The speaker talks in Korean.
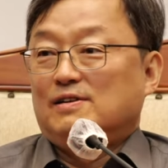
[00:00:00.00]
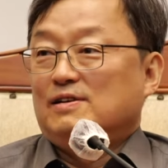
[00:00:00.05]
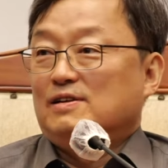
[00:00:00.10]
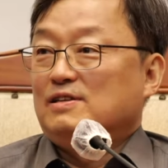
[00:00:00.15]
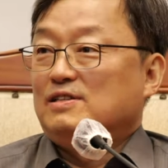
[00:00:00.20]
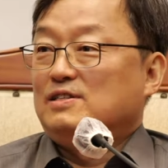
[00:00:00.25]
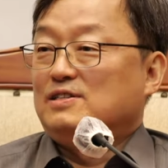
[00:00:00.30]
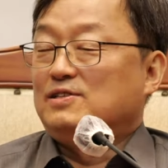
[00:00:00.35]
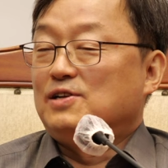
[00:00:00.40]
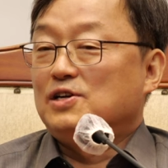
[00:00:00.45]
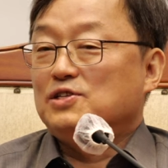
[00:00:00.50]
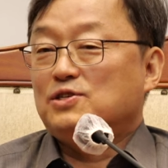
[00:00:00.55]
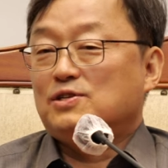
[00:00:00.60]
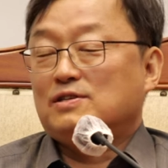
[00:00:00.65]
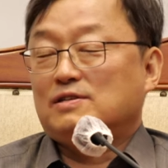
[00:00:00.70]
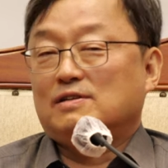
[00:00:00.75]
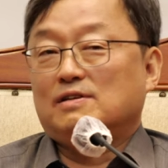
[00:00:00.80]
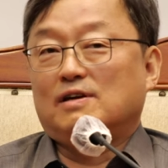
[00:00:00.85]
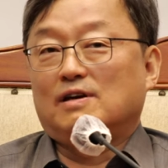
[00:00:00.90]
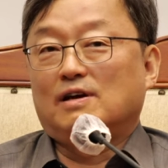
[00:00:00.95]

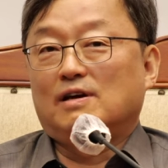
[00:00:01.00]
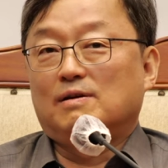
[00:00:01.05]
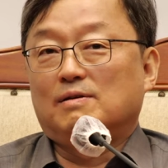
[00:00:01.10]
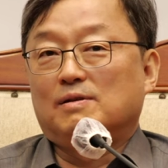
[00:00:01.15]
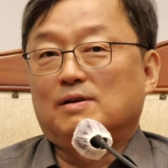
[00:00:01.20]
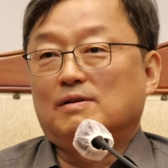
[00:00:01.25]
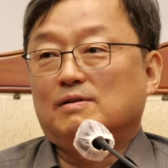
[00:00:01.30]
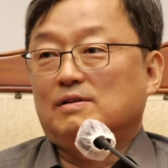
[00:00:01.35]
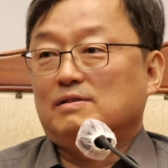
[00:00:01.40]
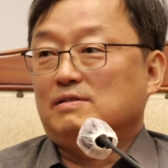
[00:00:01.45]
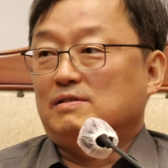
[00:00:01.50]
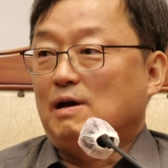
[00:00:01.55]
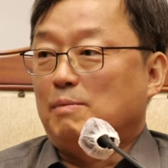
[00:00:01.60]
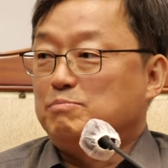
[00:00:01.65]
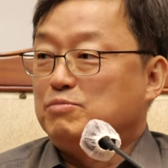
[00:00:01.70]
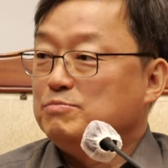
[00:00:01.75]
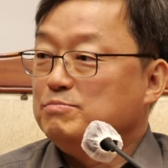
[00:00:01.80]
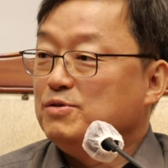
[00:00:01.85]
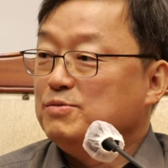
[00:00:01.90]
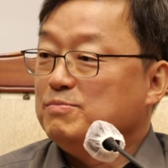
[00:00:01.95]
지나치게
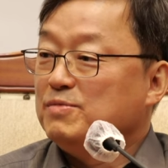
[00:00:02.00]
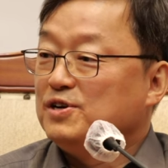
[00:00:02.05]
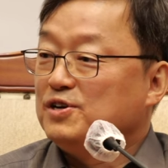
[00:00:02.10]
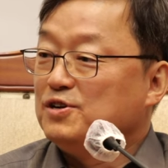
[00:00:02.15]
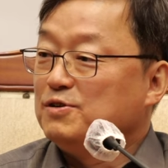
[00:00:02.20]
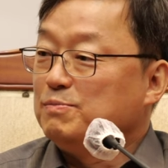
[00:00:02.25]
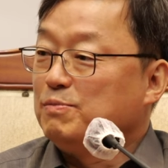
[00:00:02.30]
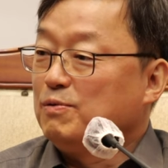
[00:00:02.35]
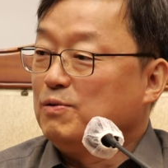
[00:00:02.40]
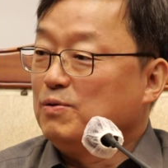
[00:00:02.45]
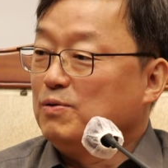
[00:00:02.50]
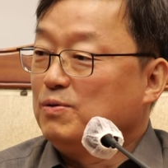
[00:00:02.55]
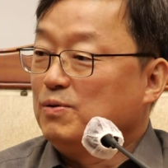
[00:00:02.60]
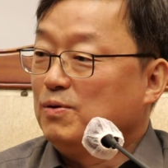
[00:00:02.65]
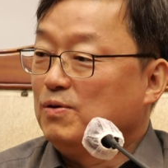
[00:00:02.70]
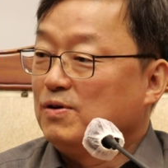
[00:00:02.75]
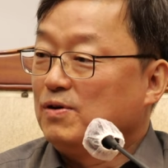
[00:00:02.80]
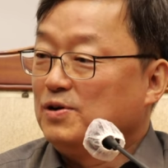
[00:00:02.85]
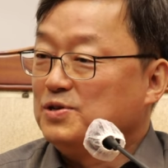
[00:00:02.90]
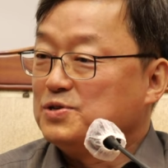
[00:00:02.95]
나쁜 면만을
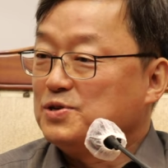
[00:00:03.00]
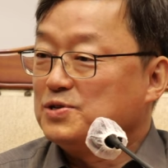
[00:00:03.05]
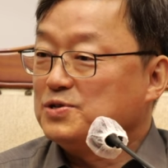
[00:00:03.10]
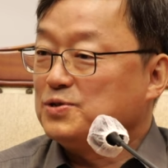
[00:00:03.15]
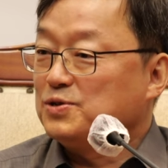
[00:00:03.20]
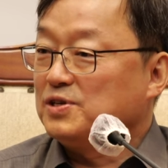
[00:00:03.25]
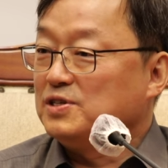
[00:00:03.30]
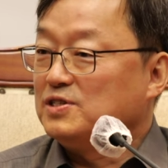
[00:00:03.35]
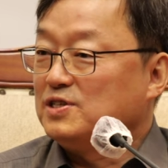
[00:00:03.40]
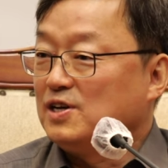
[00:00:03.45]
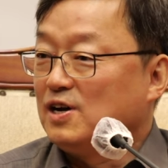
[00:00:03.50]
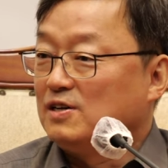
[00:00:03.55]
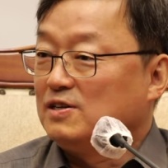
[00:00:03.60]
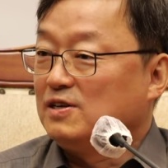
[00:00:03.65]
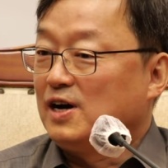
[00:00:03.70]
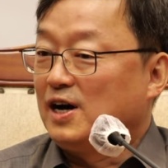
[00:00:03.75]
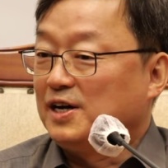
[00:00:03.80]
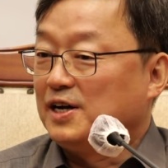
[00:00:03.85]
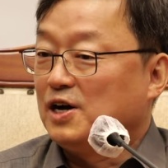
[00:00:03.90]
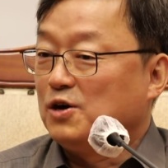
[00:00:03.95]
보고 건설적인 제안을
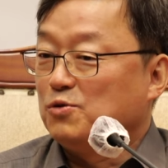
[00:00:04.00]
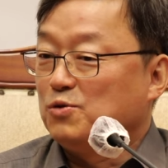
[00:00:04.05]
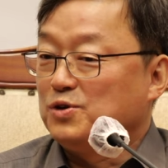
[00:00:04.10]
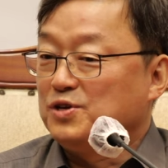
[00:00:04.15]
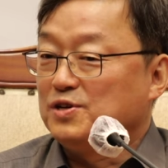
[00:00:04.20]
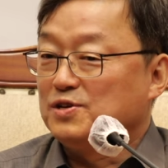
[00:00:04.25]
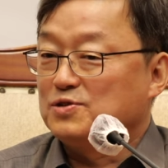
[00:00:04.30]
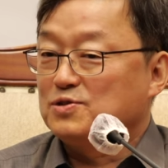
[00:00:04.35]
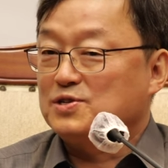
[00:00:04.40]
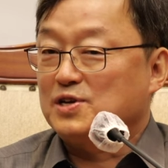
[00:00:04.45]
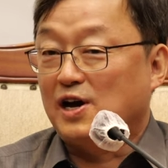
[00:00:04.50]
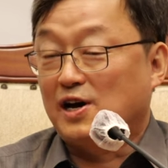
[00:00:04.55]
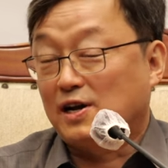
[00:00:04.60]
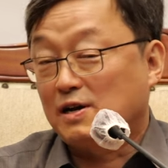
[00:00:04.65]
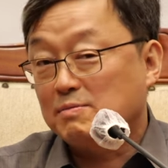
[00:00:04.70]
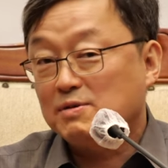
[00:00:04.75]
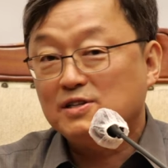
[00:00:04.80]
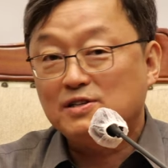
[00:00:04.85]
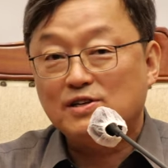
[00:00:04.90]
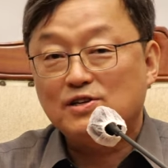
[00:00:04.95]
안 하고 이래서
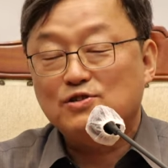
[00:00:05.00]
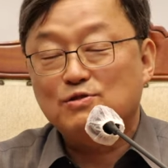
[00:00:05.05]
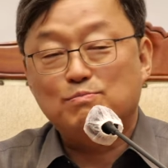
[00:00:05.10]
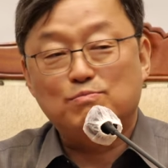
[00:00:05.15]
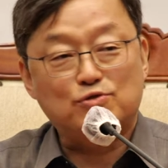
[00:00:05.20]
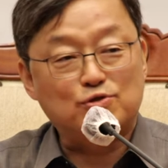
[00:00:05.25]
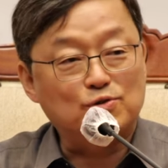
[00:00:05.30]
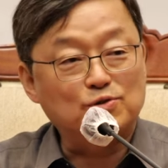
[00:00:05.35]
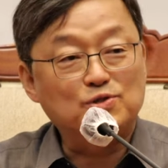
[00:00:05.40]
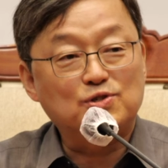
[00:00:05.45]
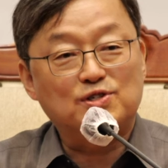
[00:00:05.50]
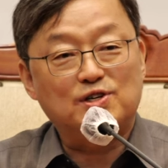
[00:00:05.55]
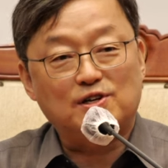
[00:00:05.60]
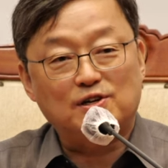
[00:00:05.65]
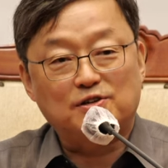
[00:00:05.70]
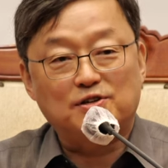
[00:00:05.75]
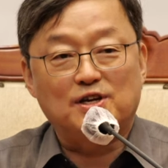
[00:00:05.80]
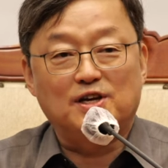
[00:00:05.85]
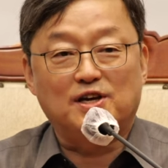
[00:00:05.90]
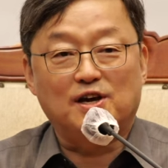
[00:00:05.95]
사람에 대해서
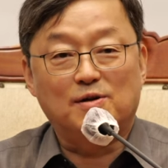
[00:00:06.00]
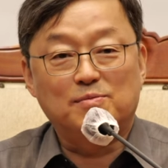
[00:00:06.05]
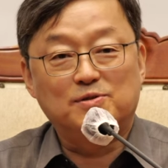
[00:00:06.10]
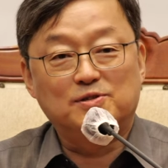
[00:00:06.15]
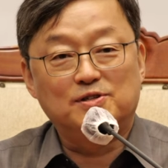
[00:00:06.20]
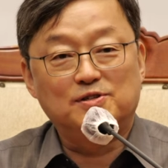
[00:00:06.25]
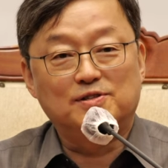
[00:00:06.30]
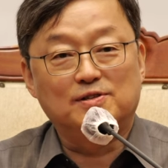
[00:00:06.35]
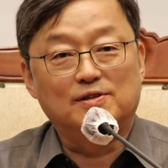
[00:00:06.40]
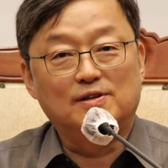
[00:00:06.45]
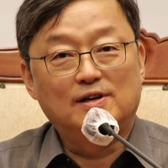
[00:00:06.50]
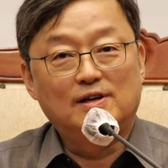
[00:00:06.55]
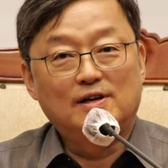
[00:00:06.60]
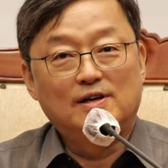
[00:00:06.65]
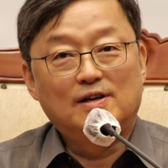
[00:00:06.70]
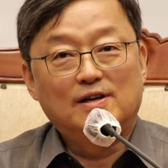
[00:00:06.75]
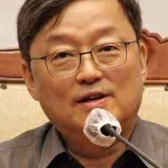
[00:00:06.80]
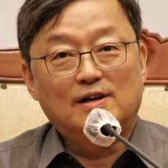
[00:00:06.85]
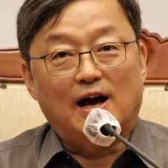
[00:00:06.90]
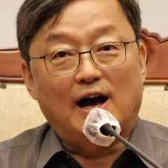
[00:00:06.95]
부정적이라고 얘기하면은
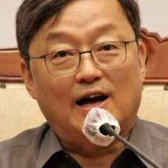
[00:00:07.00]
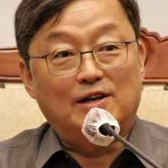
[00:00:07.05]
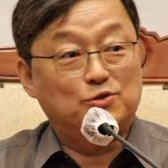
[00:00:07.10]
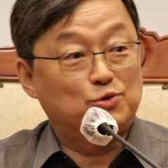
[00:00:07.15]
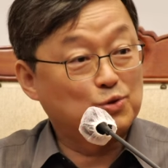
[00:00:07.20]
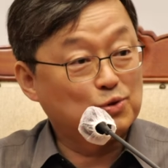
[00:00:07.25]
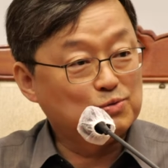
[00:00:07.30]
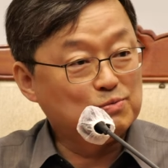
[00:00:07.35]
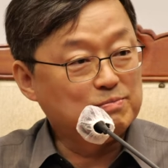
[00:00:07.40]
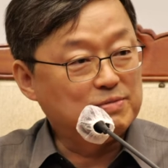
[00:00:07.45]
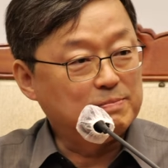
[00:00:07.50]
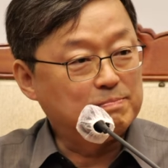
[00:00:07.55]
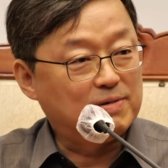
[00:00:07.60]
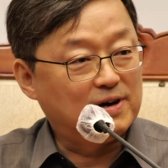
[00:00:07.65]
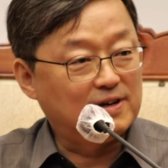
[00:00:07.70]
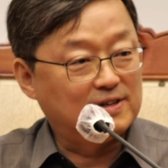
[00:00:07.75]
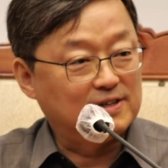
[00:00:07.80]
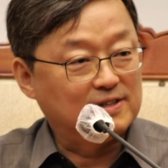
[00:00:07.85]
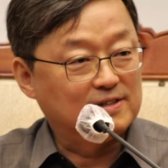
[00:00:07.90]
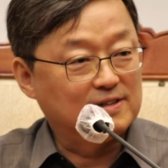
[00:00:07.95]
안 좋은
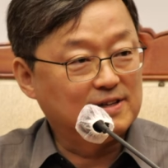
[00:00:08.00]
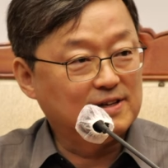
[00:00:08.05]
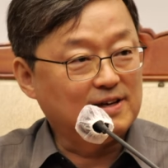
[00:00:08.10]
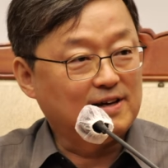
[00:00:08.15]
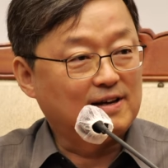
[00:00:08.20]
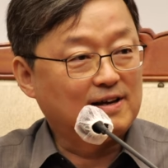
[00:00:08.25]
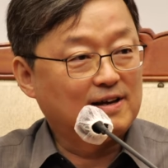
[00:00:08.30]
비판인데